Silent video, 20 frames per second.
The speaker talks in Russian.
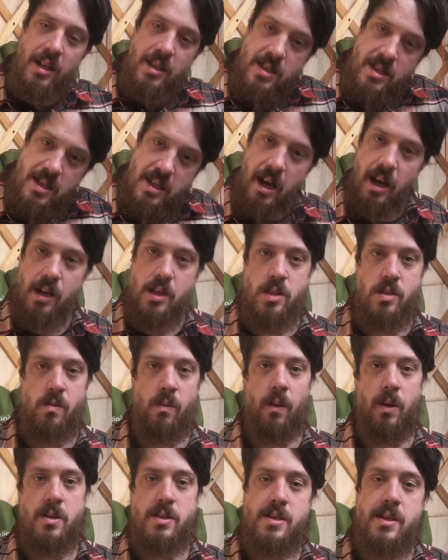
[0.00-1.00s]

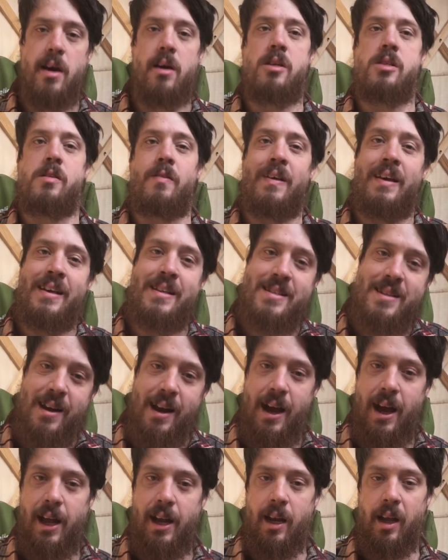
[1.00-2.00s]
царство, царство
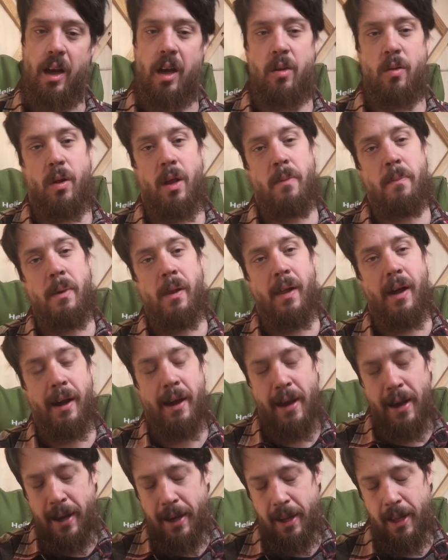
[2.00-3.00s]
Израиля, которое имело
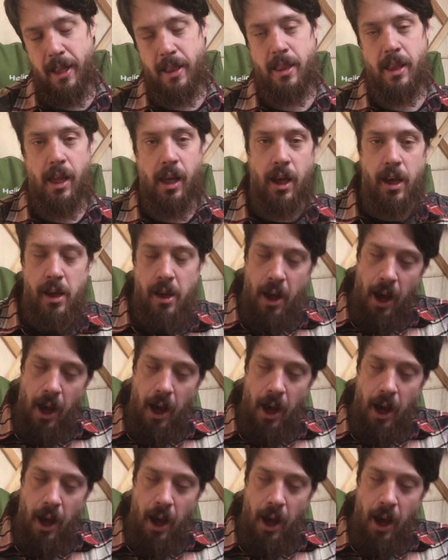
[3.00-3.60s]
конкретные